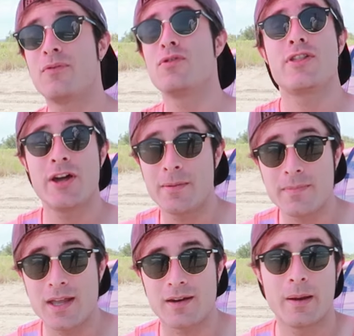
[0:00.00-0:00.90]

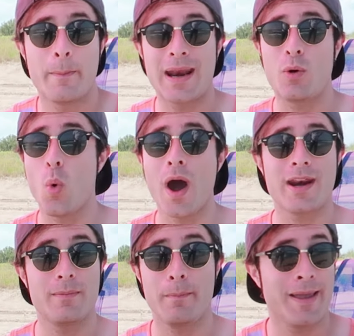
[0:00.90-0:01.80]
funcionen bien para
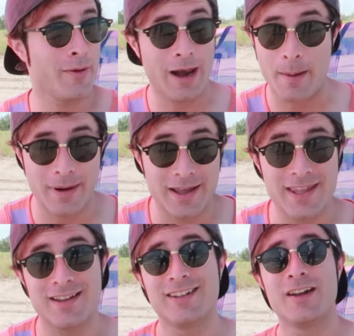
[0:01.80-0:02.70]
jugar en medio de la
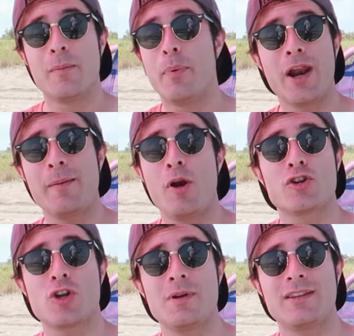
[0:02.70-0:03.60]
playa, ponerme en
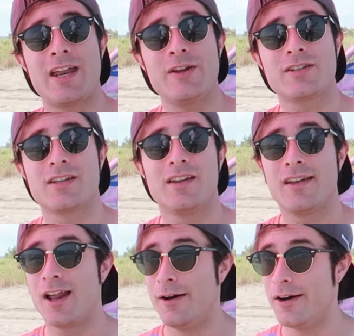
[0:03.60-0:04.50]
los comentarios
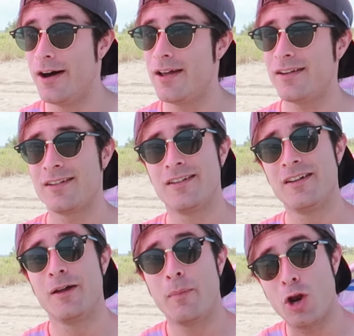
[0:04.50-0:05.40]
y a lo mejor
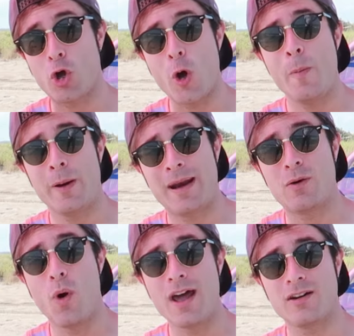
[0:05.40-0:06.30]
me lo compro
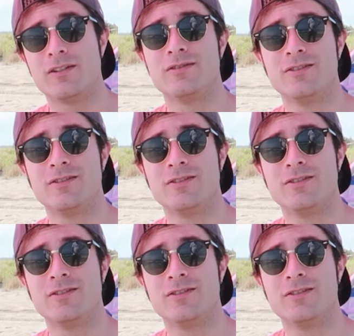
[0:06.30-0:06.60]
para jugarlo.